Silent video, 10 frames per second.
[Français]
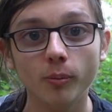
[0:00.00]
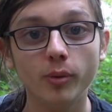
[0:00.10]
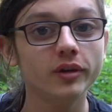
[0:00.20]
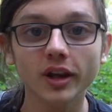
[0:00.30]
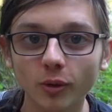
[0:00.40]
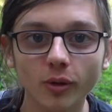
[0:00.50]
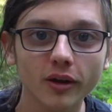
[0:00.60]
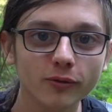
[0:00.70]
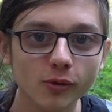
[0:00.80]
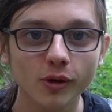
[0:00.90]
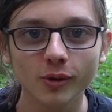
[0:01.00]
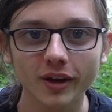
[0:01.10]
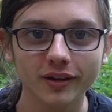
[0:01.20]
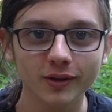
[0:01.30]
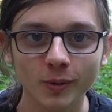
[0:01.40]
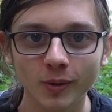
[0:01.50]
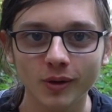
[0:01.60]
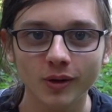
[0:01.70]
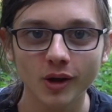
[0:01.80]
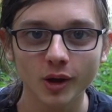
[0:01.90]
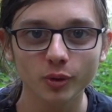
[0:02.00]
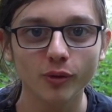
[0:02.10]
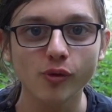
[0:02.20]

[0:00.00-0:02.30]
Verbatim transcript: peut-être aurez-vous l'occasion de